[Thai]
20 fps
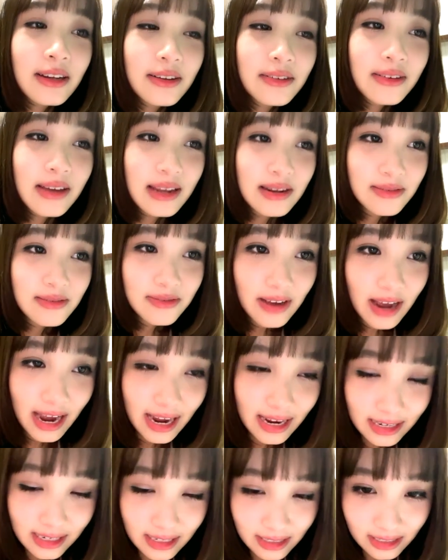เฟรนช์ฟรา
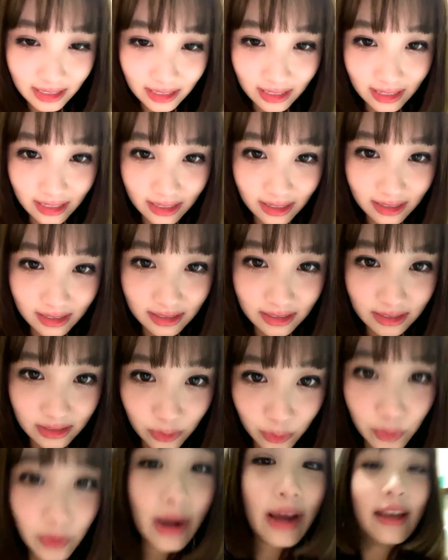ยหนึ่ง
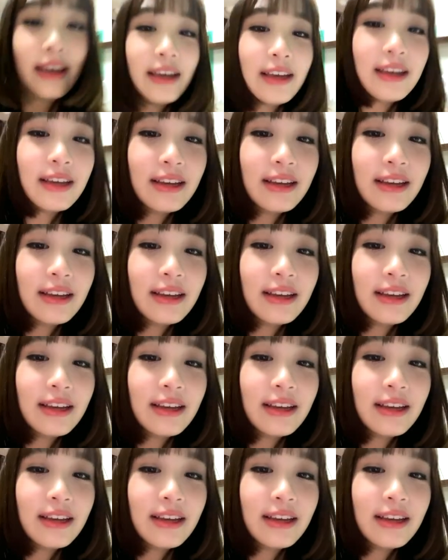ถ้วย